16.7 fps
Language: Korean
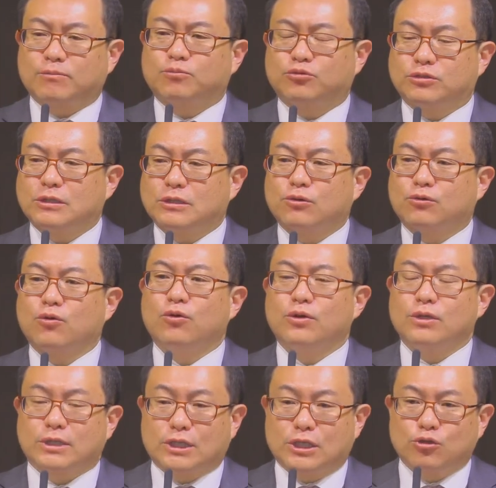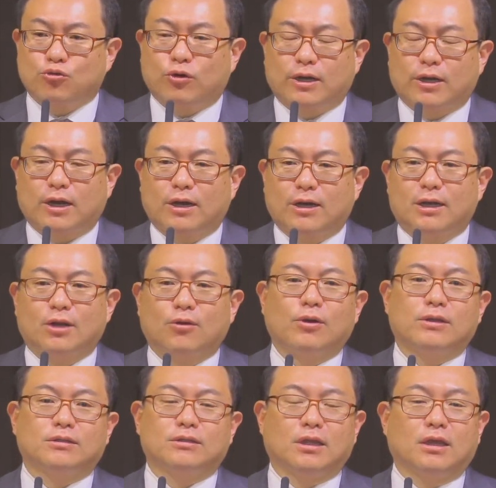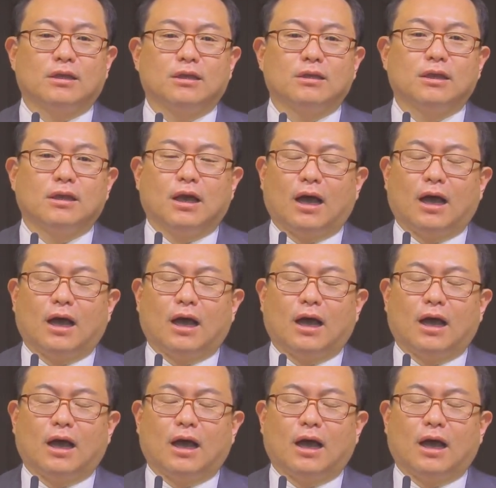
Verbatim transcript: 붙잡고 기도하라라고 했는데